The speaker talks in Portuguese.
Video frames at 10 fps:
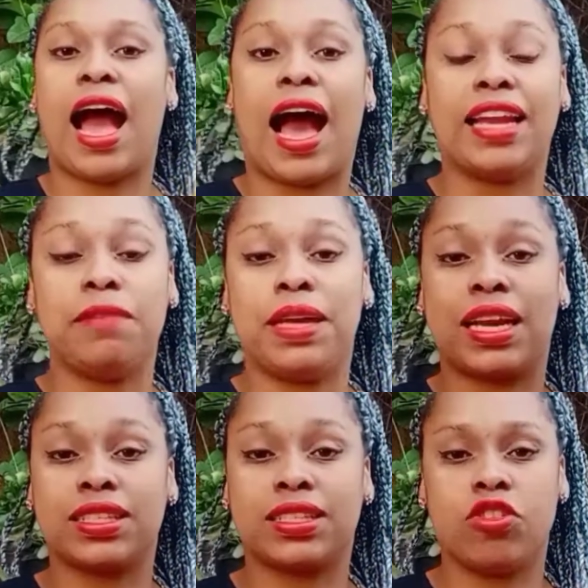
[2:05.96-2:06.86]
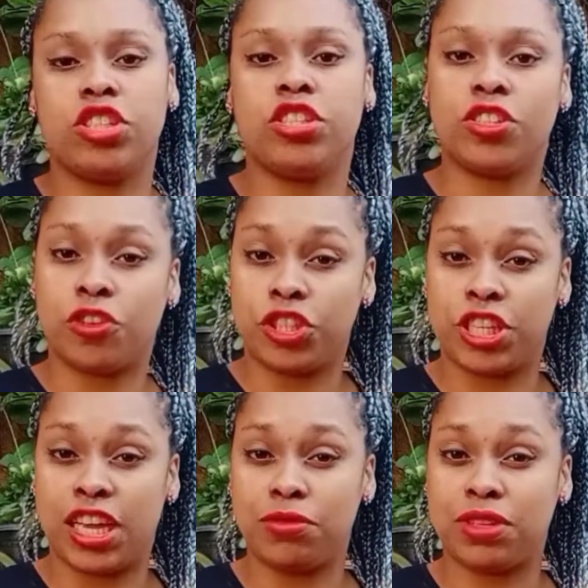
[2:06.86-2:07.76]
A liberação de
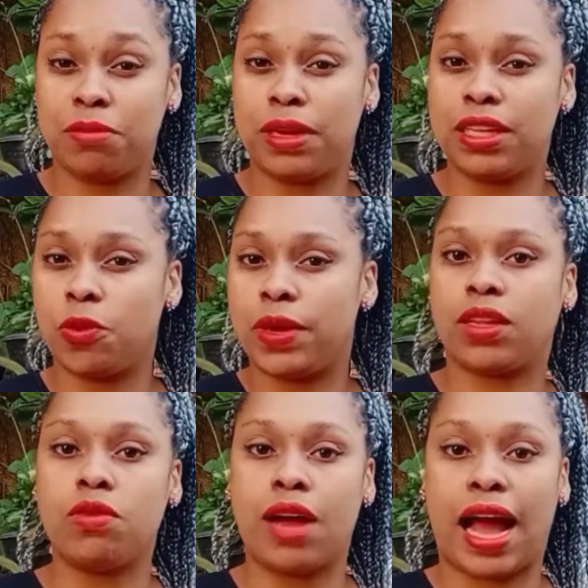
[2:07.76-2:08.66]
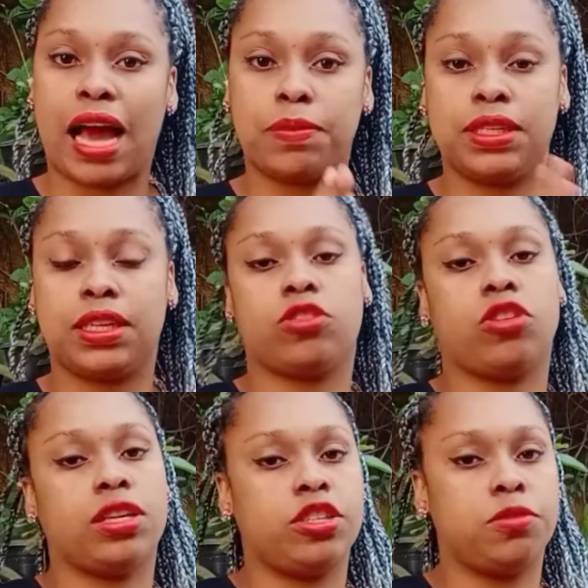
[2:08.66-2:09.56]
nitrogênio também não é tão rápida na
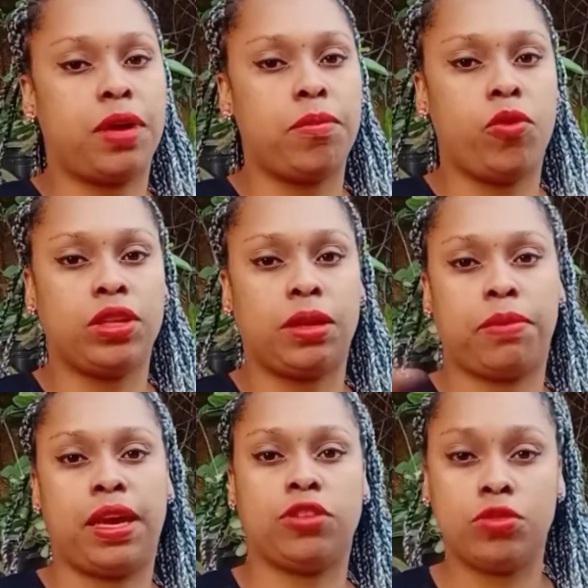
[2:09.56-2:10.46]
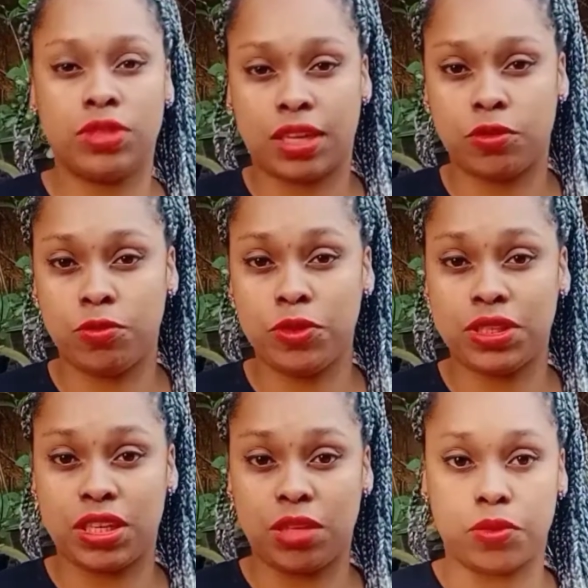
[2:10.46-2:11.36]
torta de mamona perto dos adubos
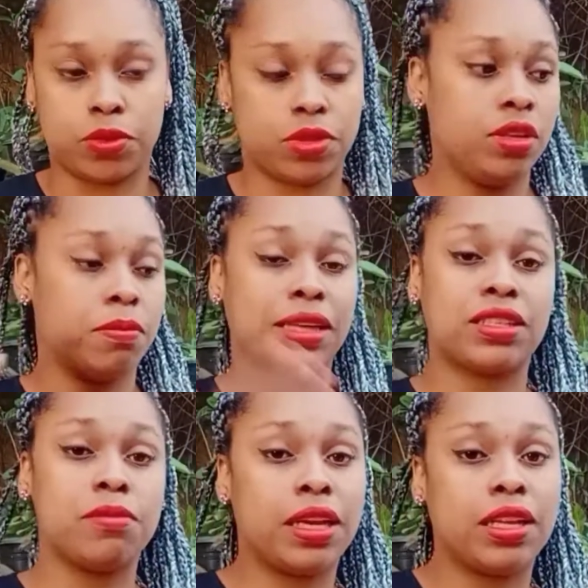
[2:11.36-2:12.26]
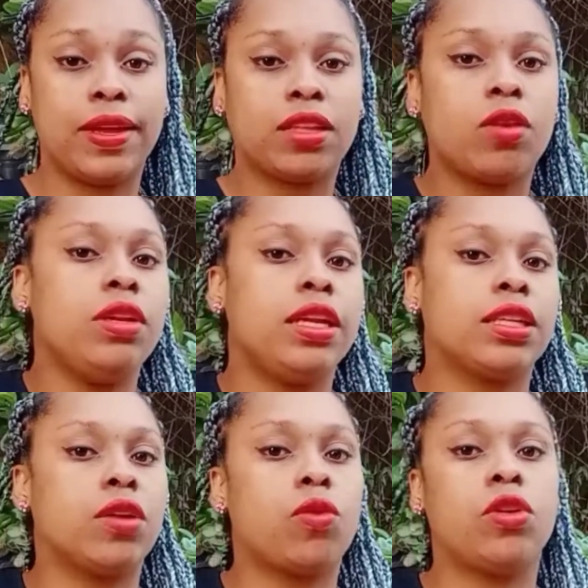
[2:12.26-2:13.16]
químicos, mas também ela não é tão
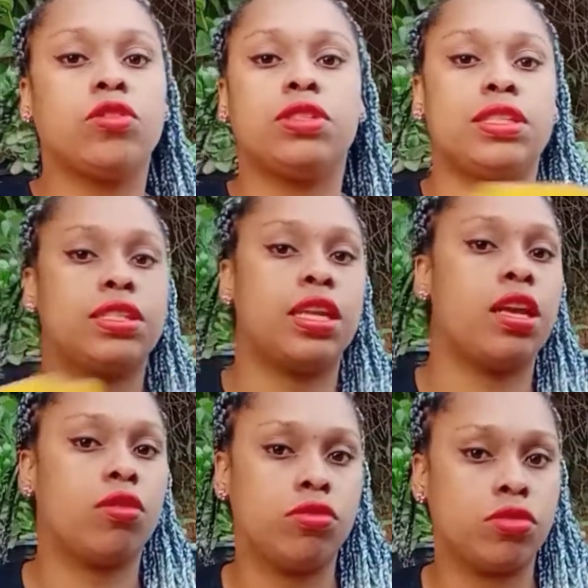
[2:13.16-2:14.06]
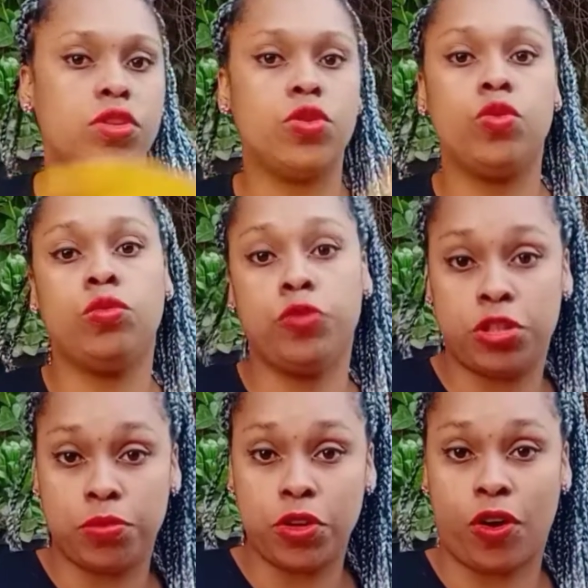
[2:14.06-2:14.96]
lenta quanto os estercos e o humus
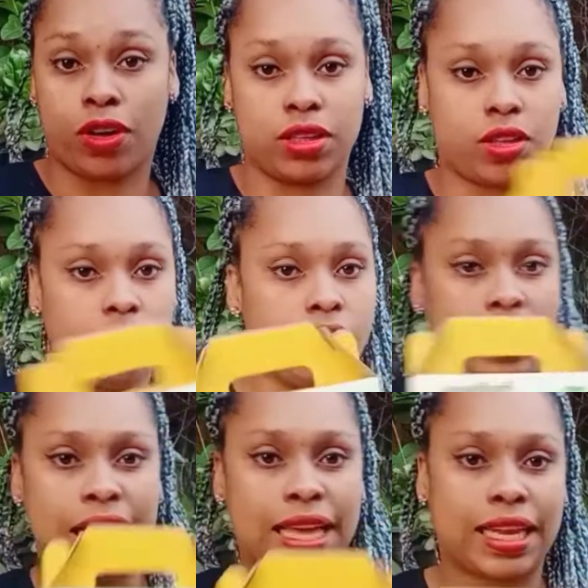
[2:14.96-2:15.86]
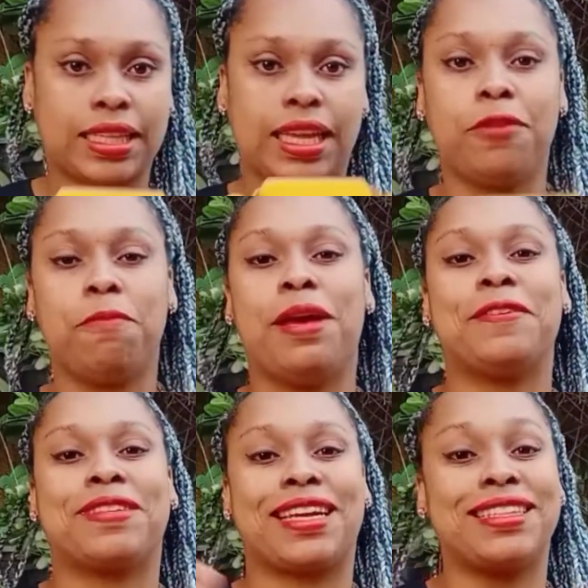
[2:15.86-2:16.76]
de minhoca. Então ela tá aí no
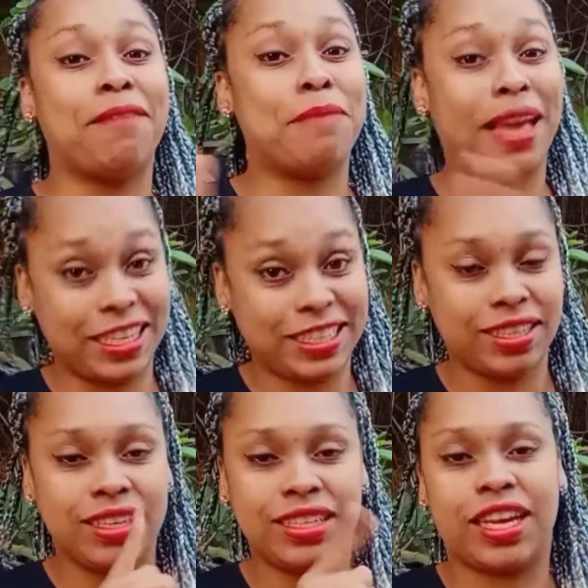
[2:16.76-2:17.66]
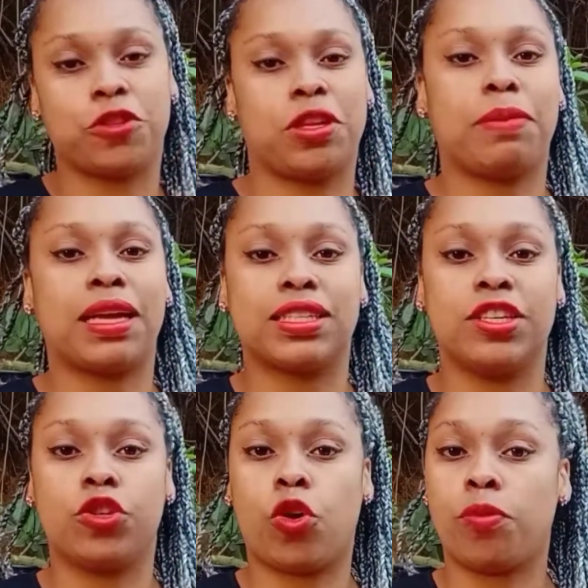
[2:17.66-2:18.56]
meio, tá aí na média e ajuda
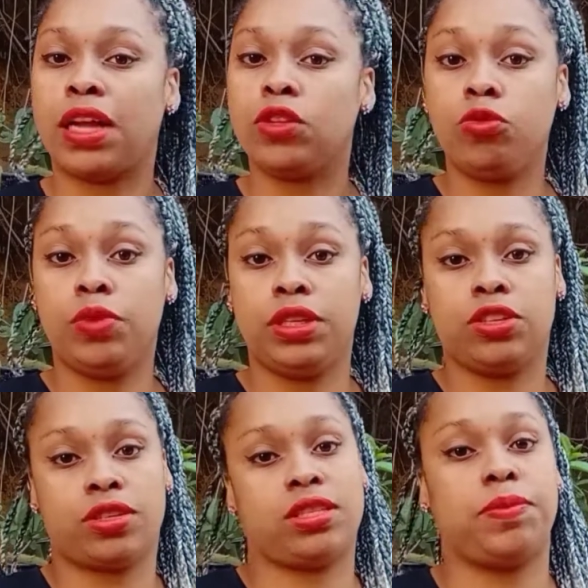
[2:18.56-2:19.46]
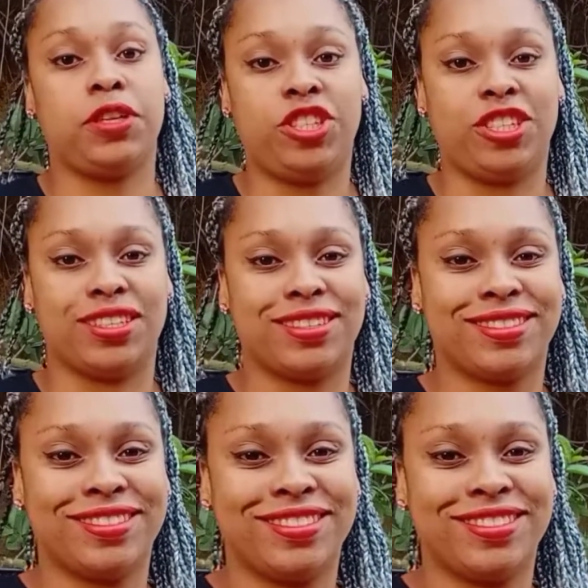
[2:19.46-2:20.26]
bastante como adubo aí das nossas plantinhas.